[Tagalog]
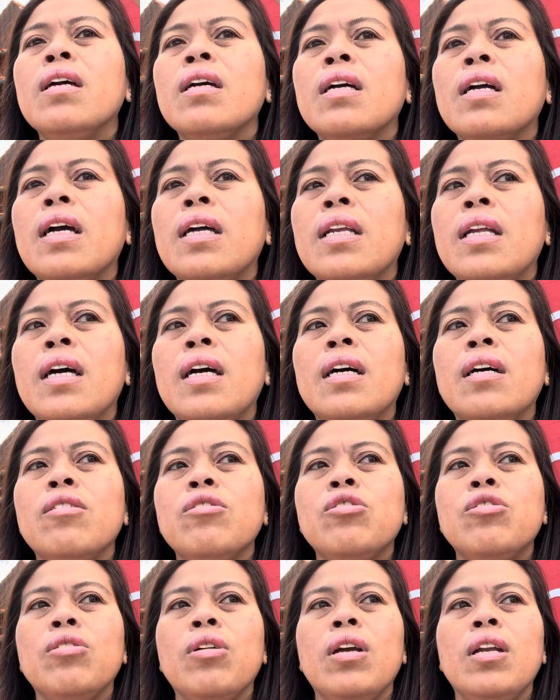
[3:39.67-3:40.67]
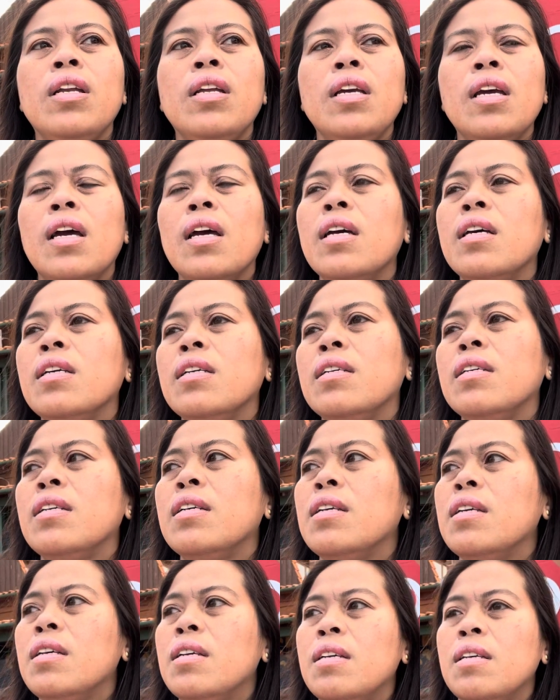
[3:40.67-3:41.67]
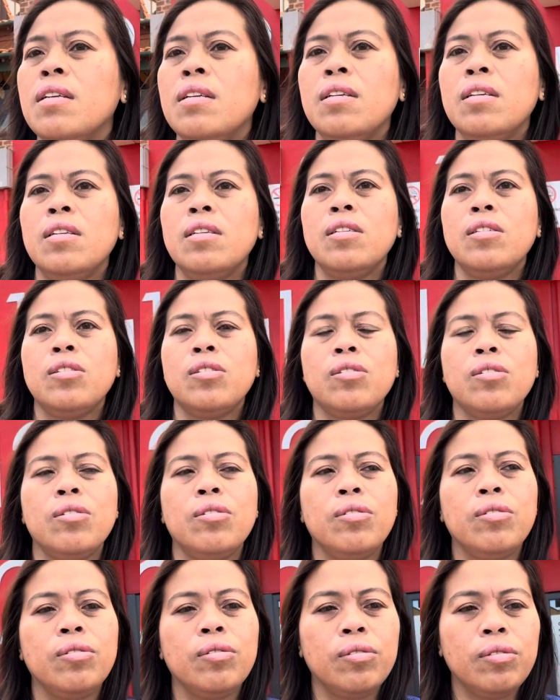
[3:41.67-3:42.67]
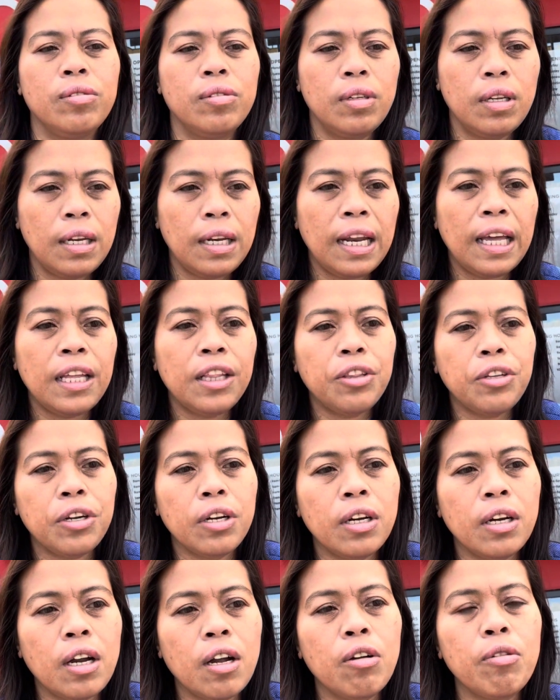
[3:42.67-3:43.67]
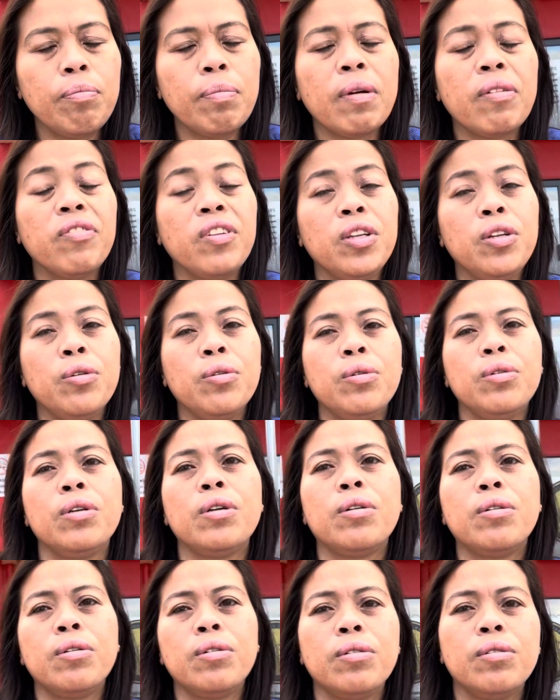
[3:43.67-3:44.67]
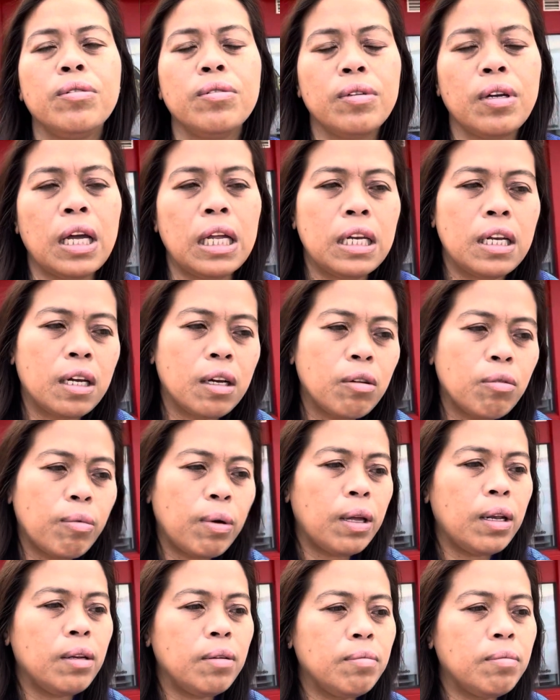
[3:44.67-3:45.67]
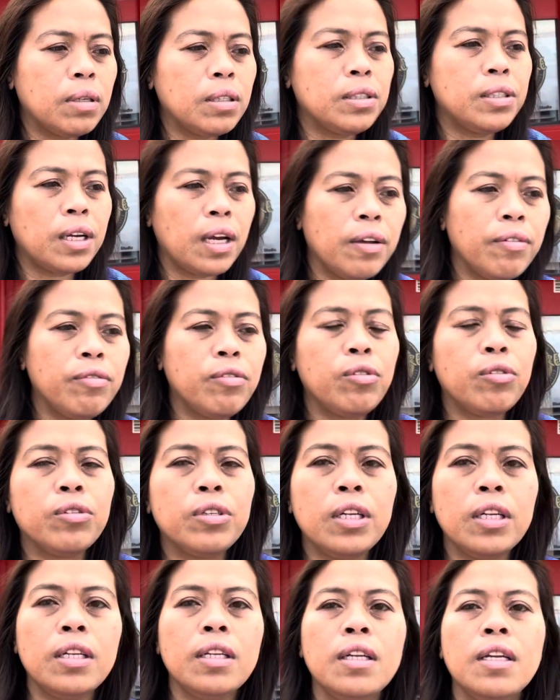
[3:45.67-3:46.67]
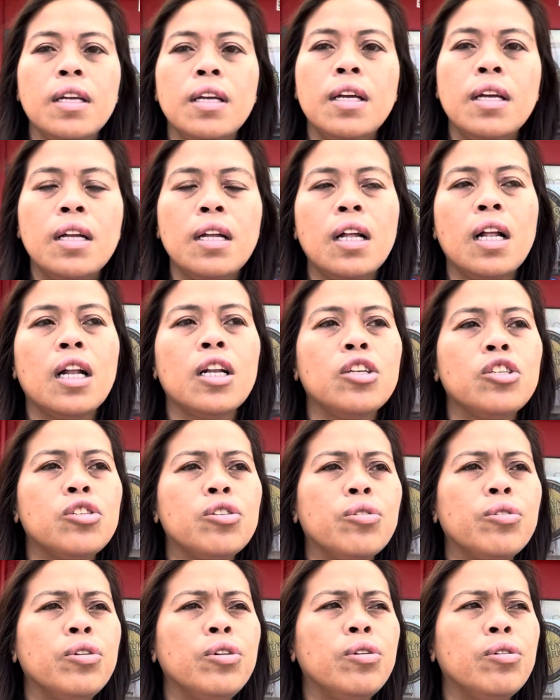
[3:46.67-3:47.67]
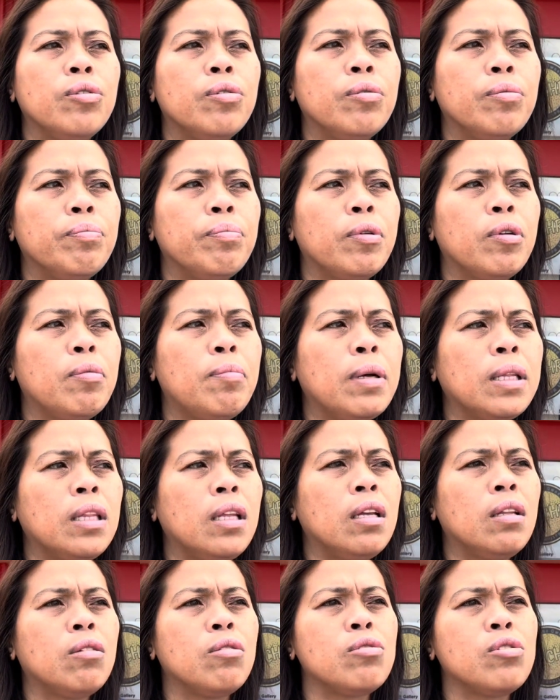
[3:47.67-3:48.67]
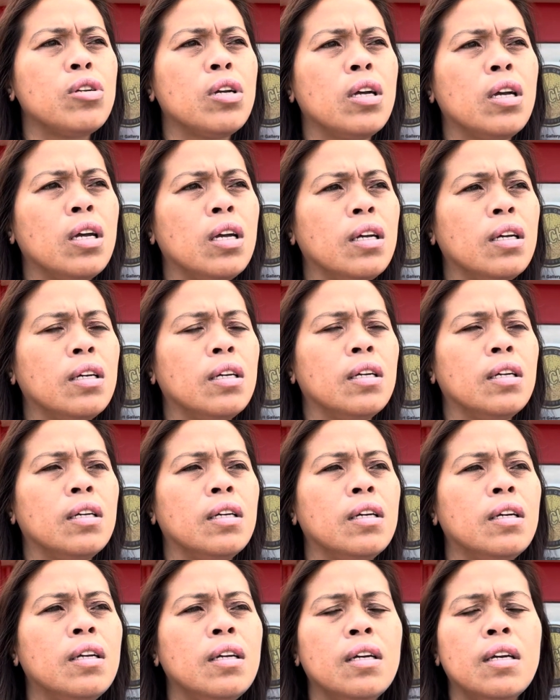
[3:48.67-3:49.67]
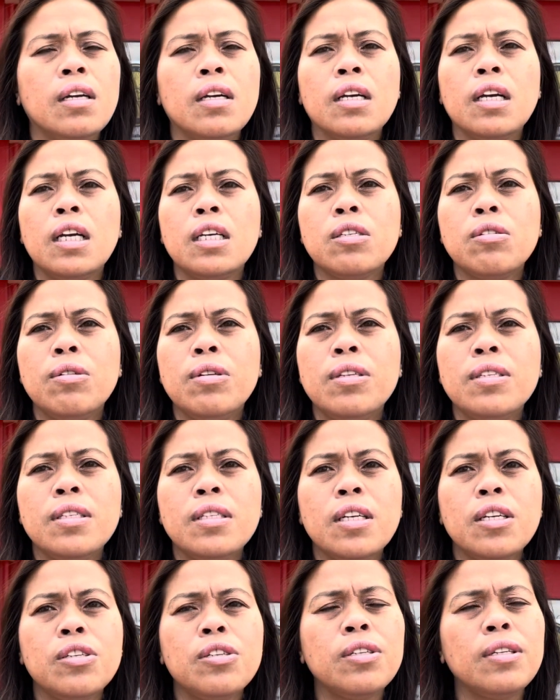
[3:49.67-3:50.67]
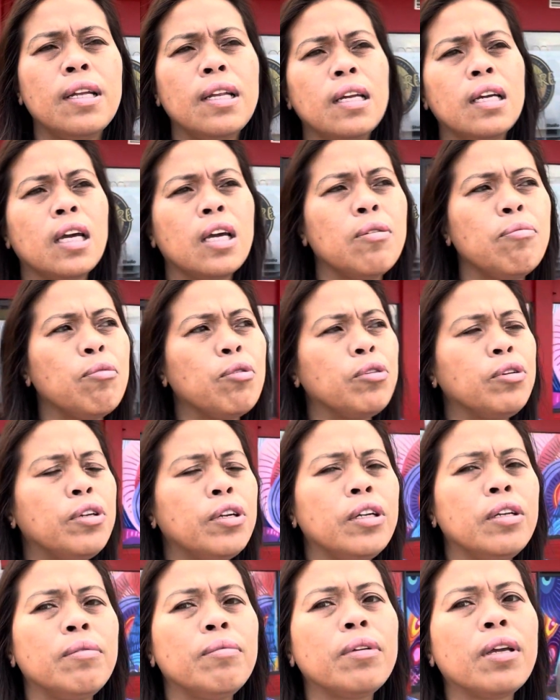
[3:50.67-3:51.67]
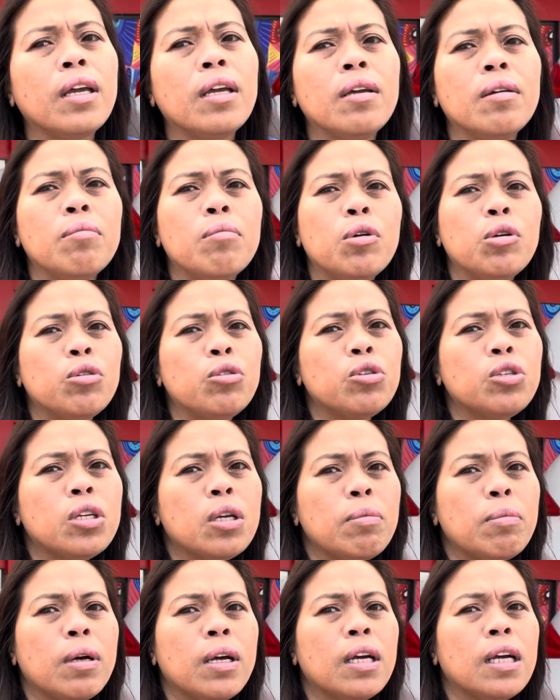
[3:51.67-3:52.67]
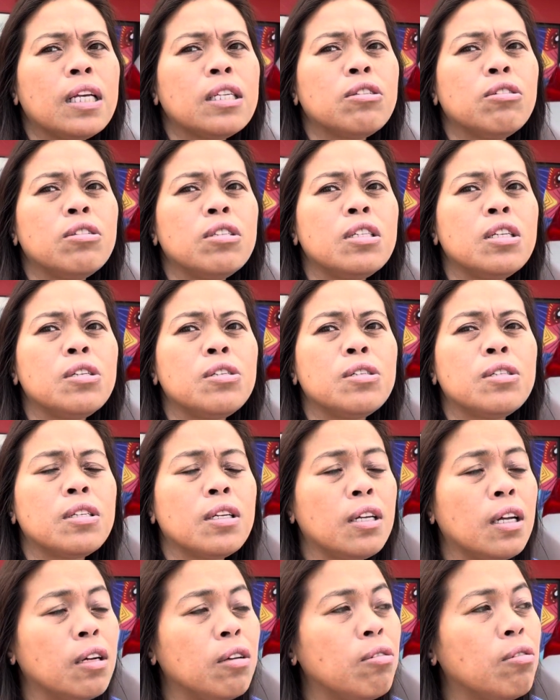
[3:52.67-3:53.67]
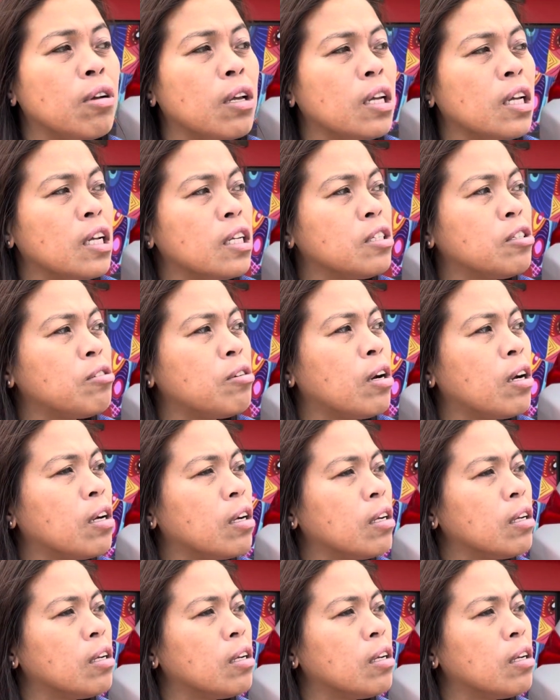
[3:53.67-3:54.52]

kanang Australia. So, later, akong pa-videohon akong anak well, mag-drive ko. Then, I'll show you. Pero bati to siya nga. Gasoline station. Dili kay modern. Kay moto siya mga gasoline station sa dagko kay nga truck.